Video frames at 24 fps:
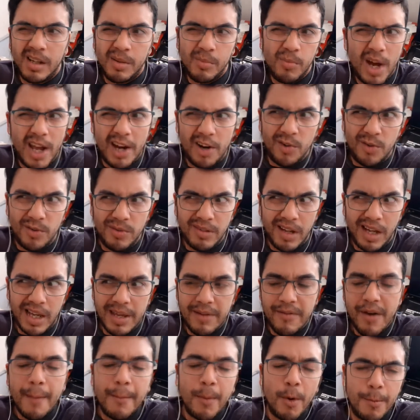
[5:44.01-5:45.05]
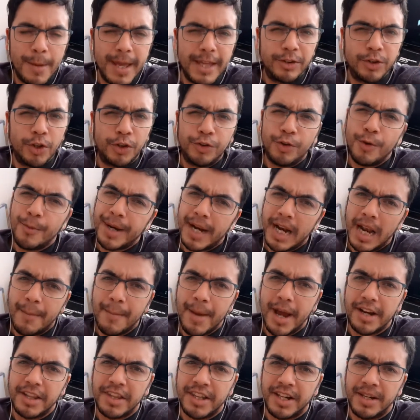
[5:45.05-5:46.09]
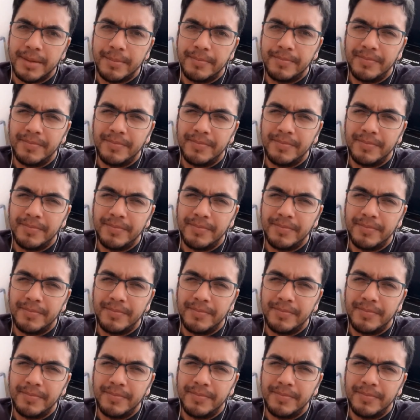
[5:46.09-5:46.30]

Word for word: Bueno, ahí vamos viendo sobre la marcha.